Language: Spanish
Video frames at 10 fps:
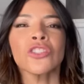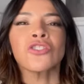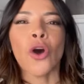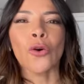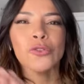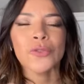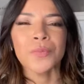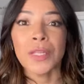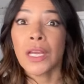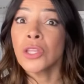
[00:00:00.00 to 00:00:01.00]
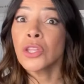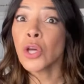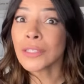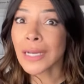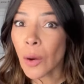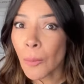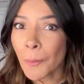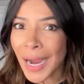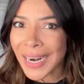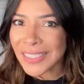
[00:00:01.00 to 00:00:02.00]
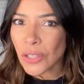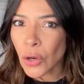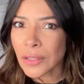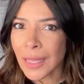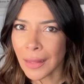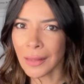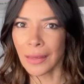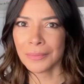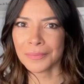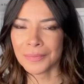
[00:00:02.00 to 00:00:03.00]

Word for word: Dos, No te compares con nadie.